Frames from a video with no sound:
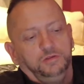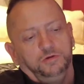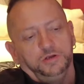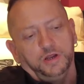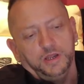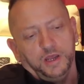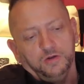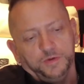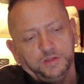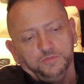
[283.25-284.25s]
pues ahora ya
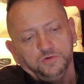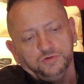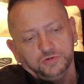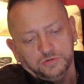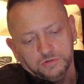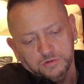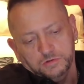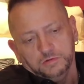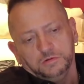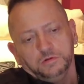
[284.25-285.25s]
lo metemos,
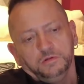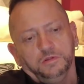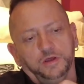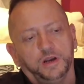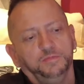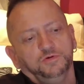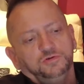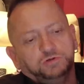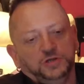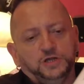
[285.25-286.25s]

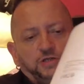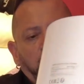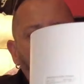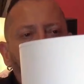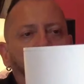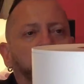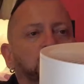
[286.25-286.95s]
cerramos y ya está el filtro.